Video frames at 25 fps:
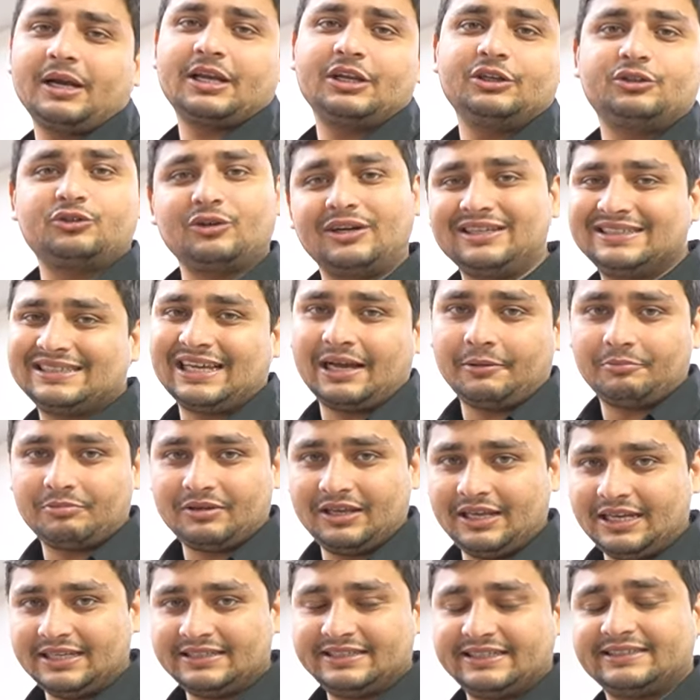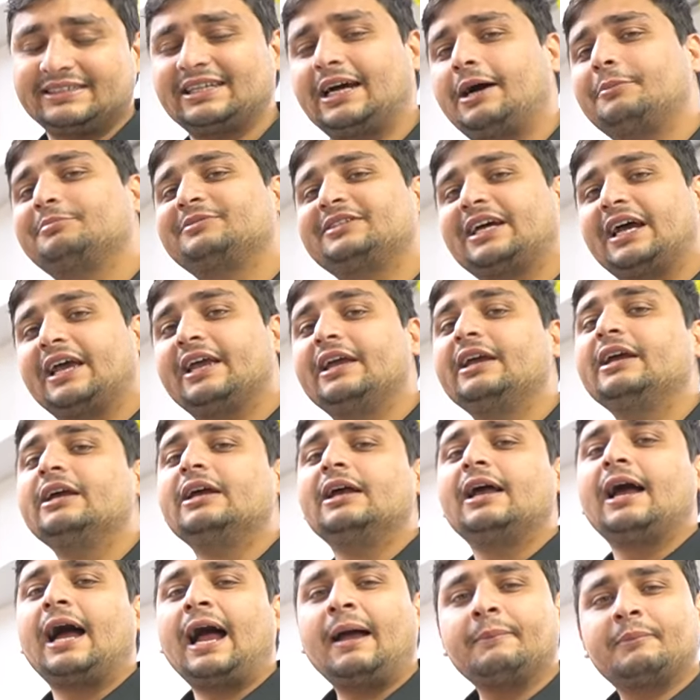बाकी चॉइस आपकी है जैसा आप चाहें
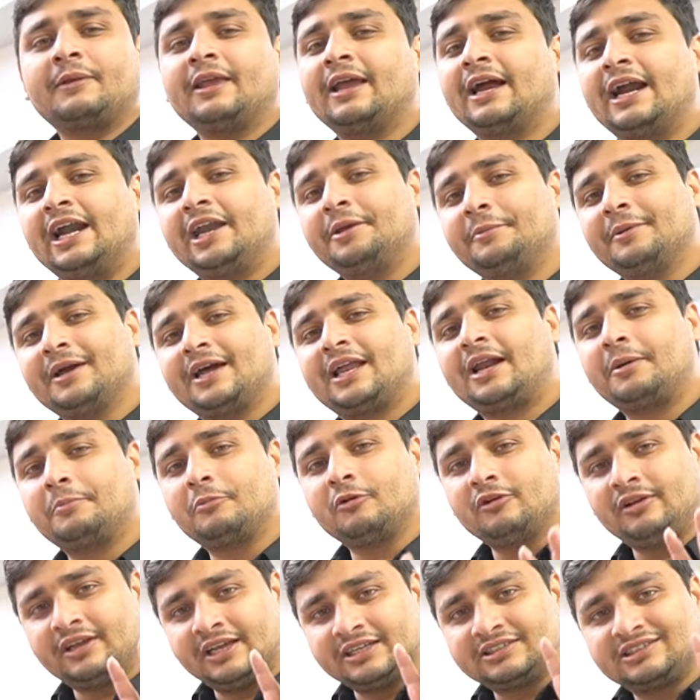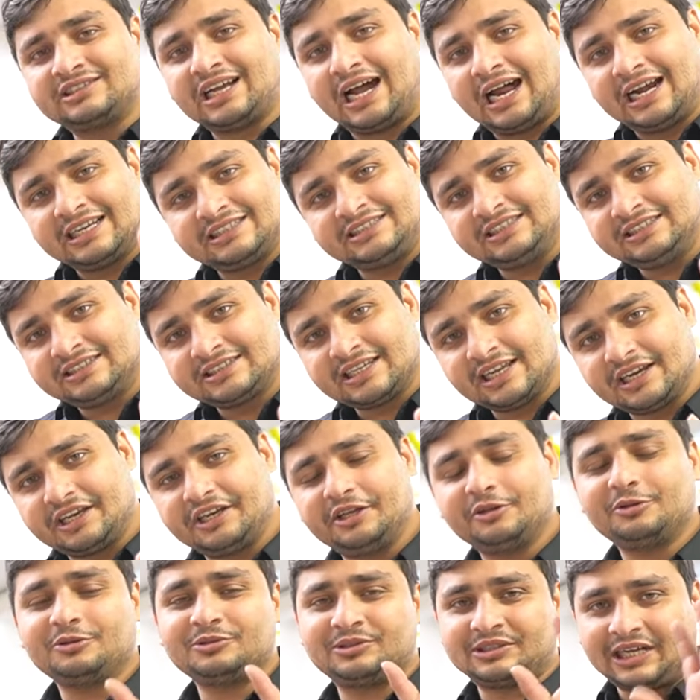आपकी गाड़ी में अगर आप बोलेंगे चार चीज़
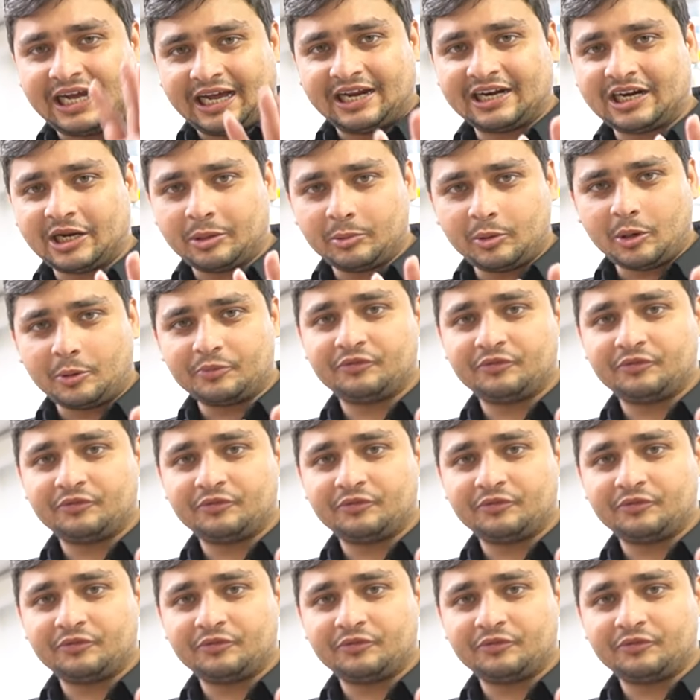करनी है तो चार का भी